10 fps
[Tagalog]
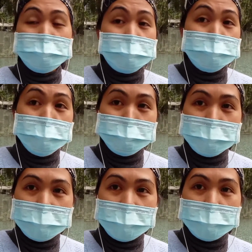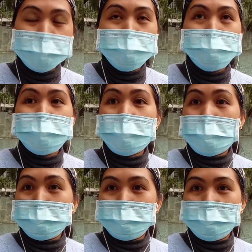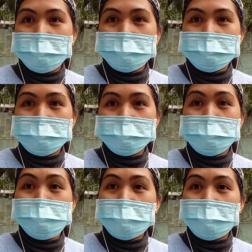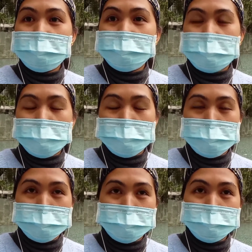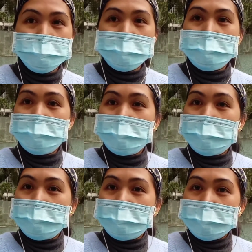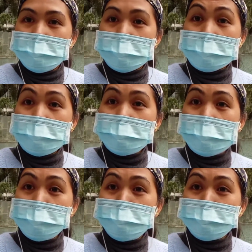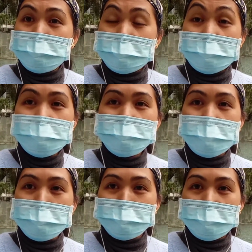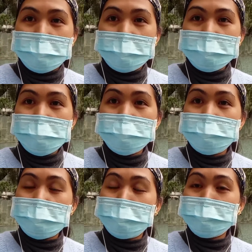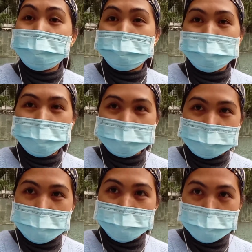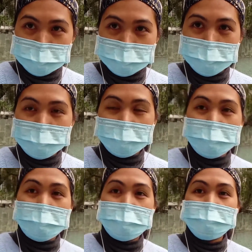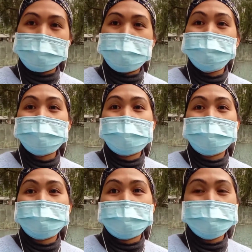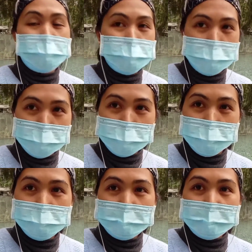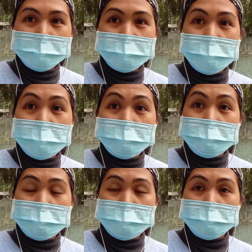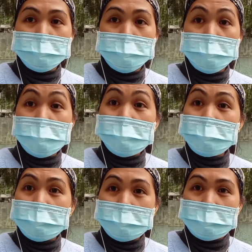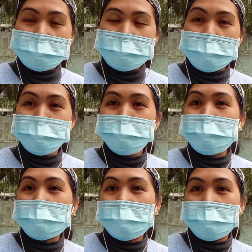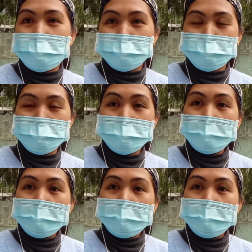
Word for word: yan, syempre guys, super happy kasi sa wakas, um, nakita yung pinaghirapan namin na mag-asawa ko. Kaya salamat lagi sa asawa ko na nag-aalaga uh, sa aming mga hayop.